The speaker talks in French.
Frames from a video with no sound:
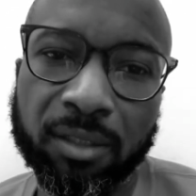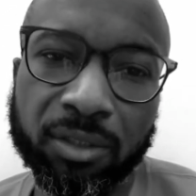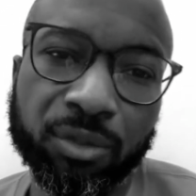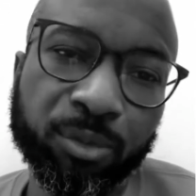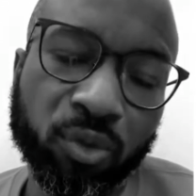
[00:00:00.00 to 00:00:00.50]

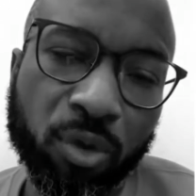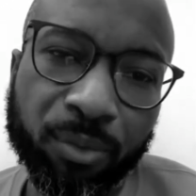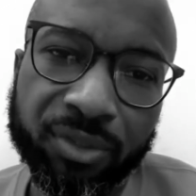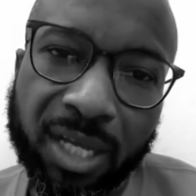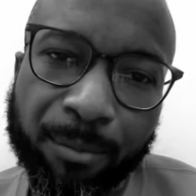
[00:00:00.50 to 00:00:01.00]
je
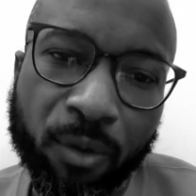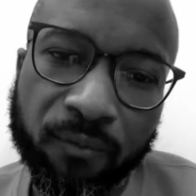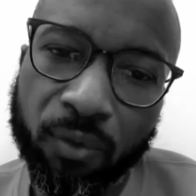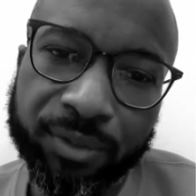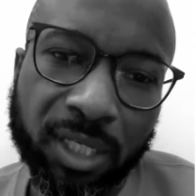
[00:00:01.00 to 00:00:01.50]
commençais à
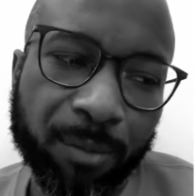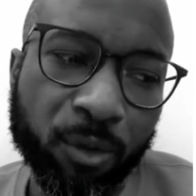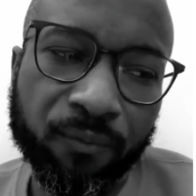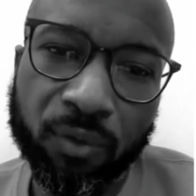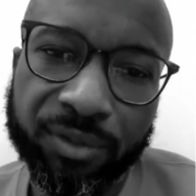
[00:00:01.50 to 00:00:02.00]
m'enfoncer, à
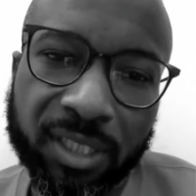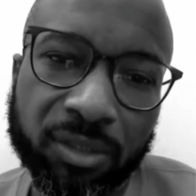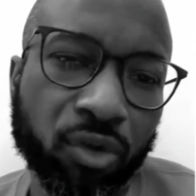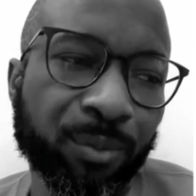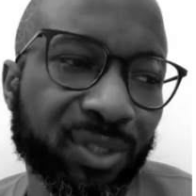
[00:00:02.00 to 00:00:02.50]
m'enfoncer. Je
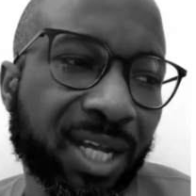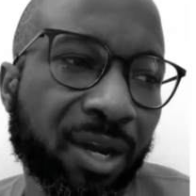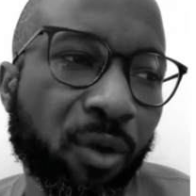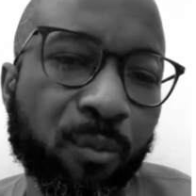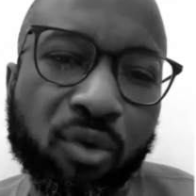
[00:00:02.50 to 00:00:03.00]
commençais à aller
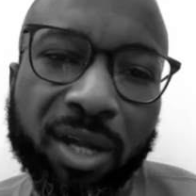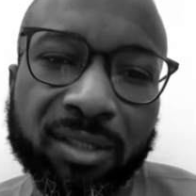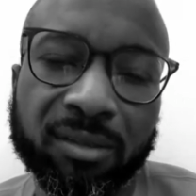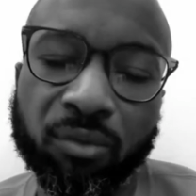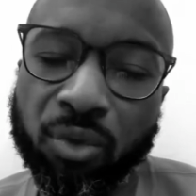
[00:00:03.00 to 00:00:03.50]
en
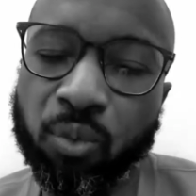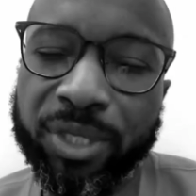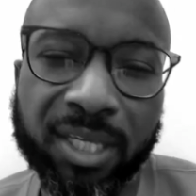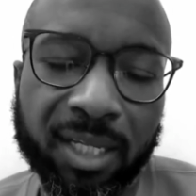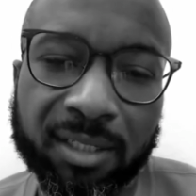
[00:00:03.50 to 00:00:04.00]
boîte le
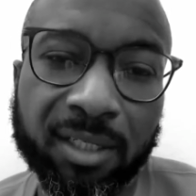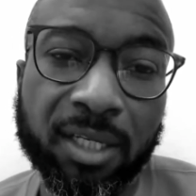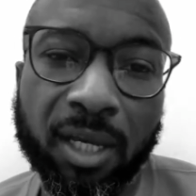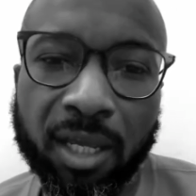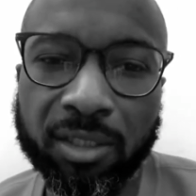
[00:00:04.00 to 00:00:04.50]
week-end
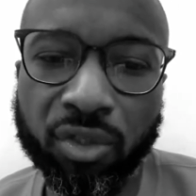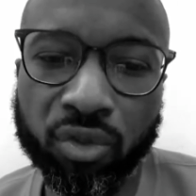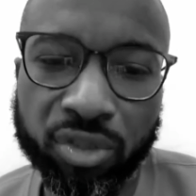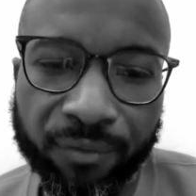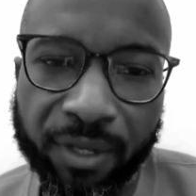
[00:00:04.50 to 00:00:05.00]
et je
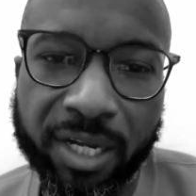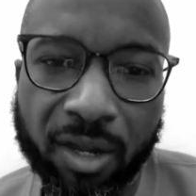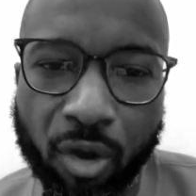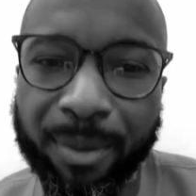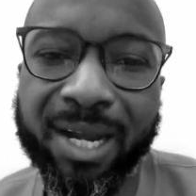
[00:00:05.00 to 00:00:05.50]
devenais
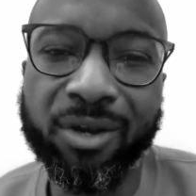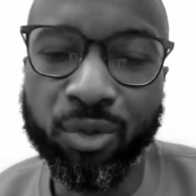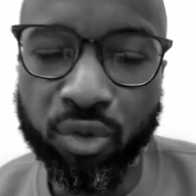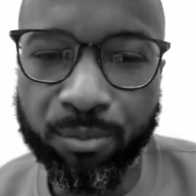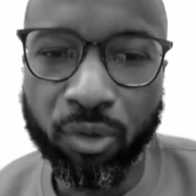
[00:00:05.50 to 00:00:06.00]
comme un
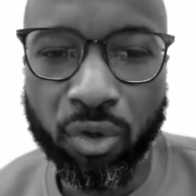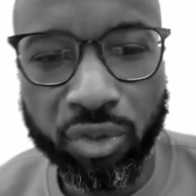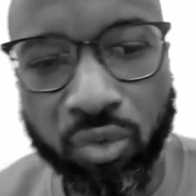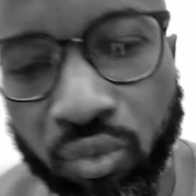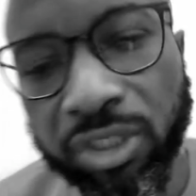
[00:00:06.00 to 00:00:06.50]
légume. Quand
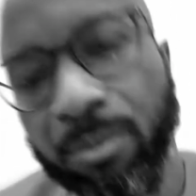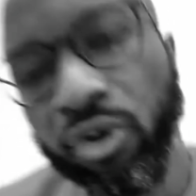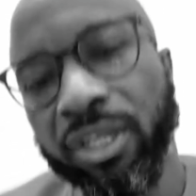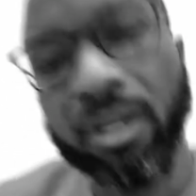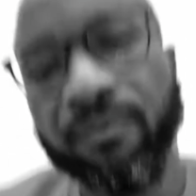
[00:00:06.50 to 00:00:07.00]
j'ai touché mon
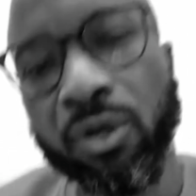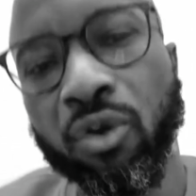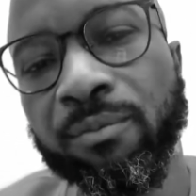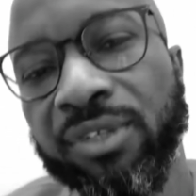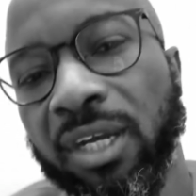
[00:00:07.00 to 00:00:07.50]
téléphone
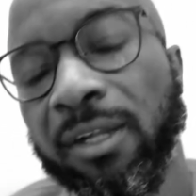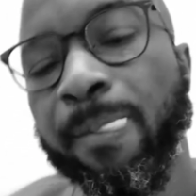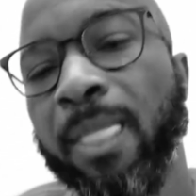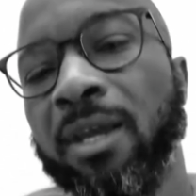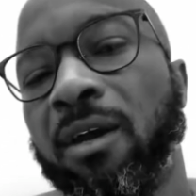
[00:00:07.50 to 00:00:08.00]
comme ça,
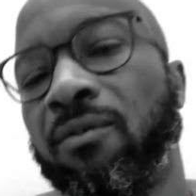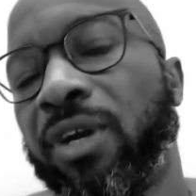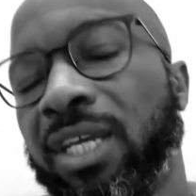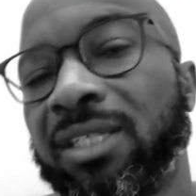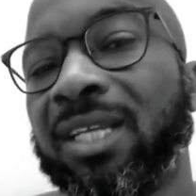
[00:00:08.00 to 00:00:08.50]
vous
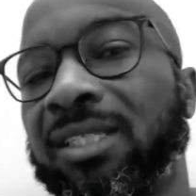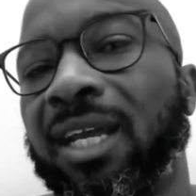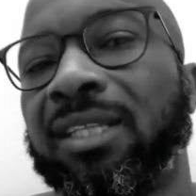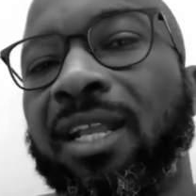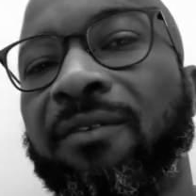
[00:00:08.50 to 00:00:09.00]
voyez, ça c'est un
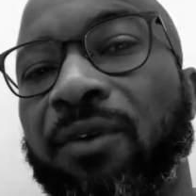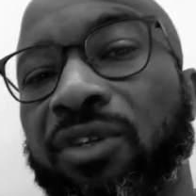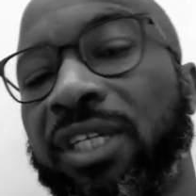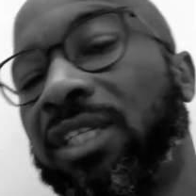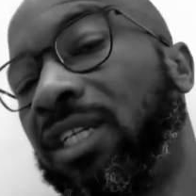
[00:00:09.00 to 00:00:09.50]
téléphone
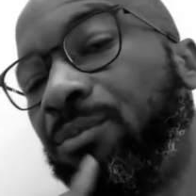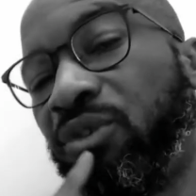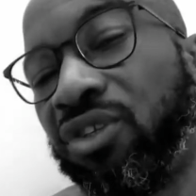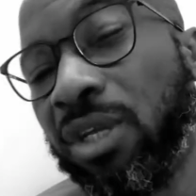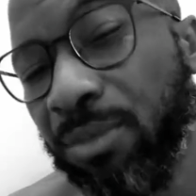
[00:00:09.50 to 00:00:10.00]
que j'ai depuis
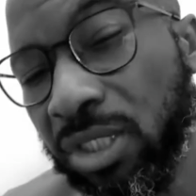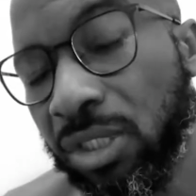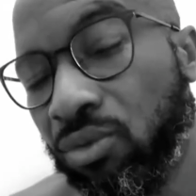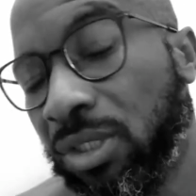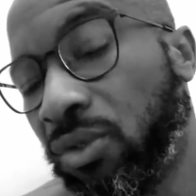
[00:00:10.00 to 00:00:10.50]

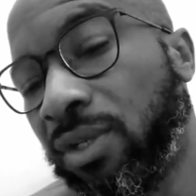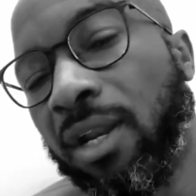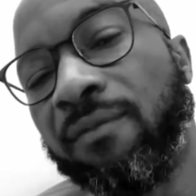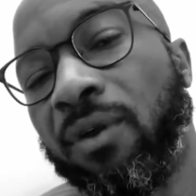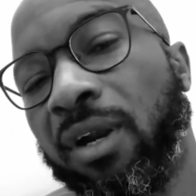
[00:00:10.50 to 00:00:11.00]
2018, ce
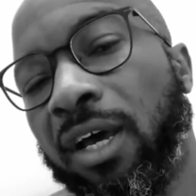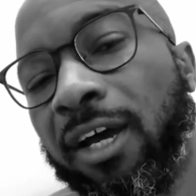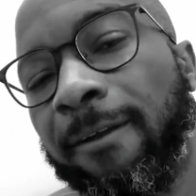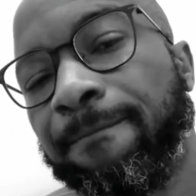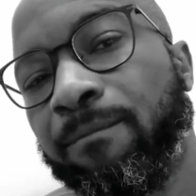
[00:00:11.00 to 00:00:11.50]
téléphone-là.
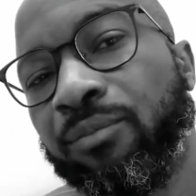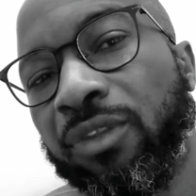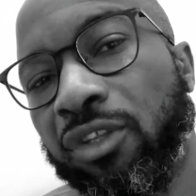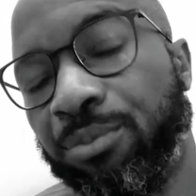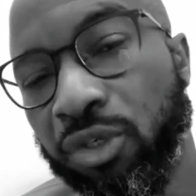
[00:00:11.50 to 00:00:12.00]

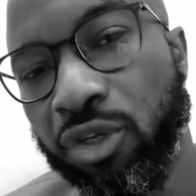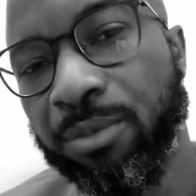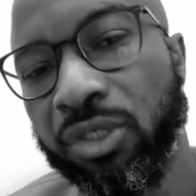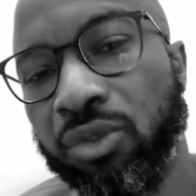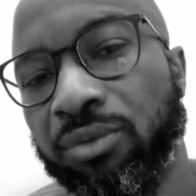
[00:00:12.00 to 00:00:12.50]
Depuis
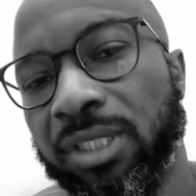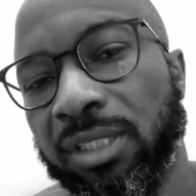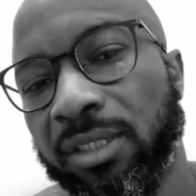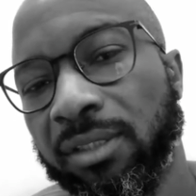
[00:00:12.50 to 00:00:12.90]
2018.